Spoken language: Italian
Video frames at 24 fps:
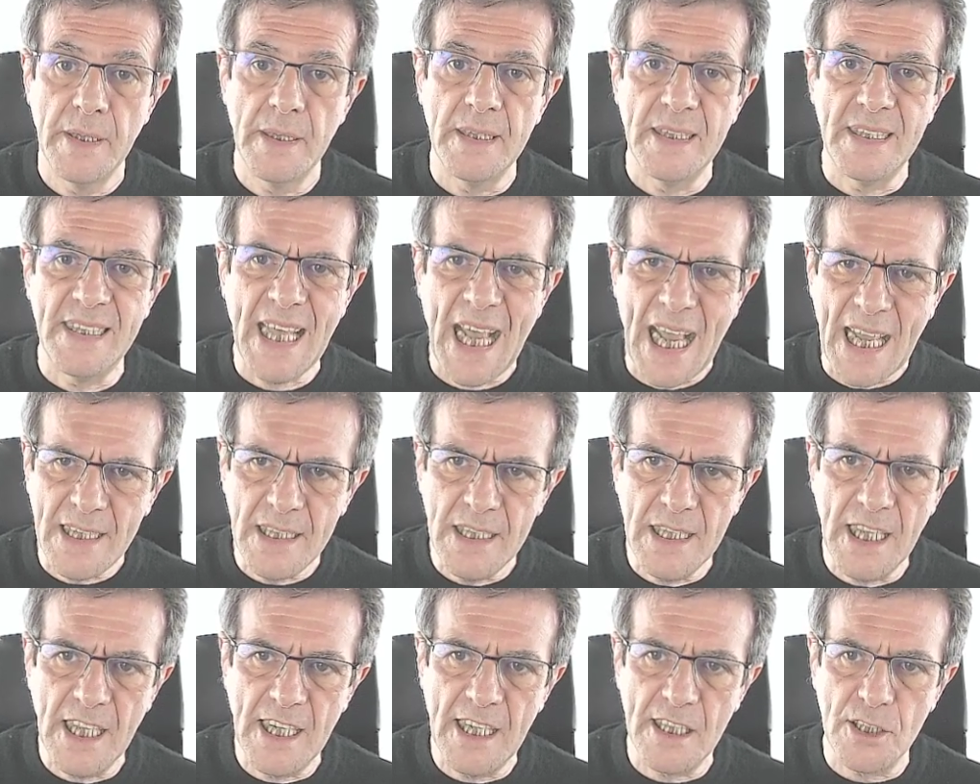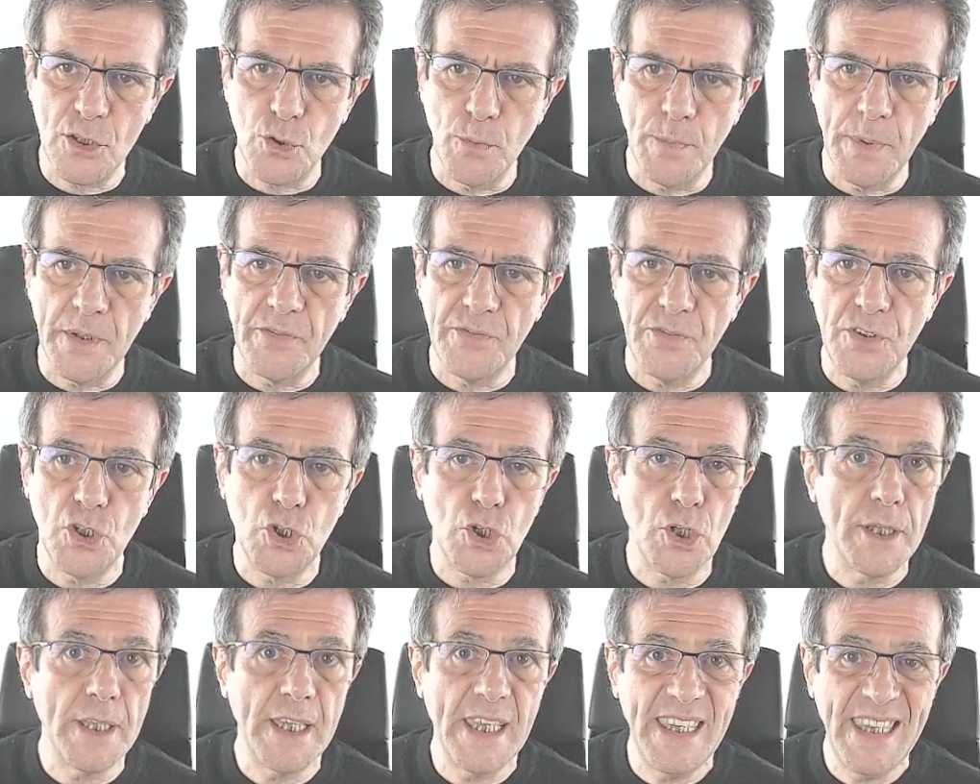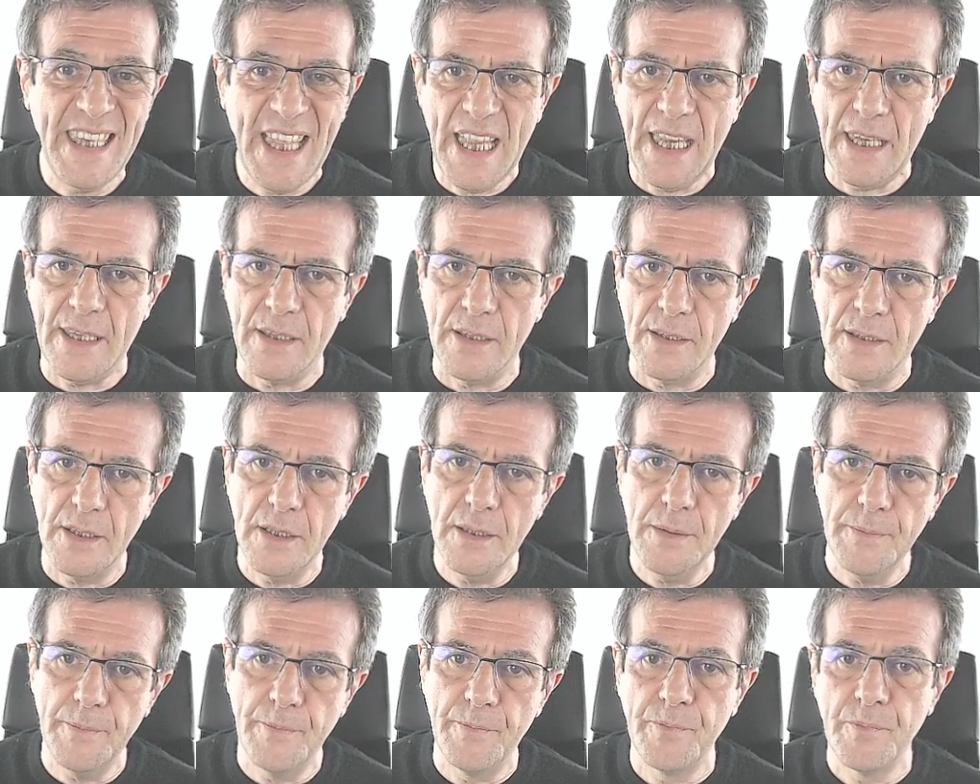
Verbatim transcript: danni alla superficie dei denti,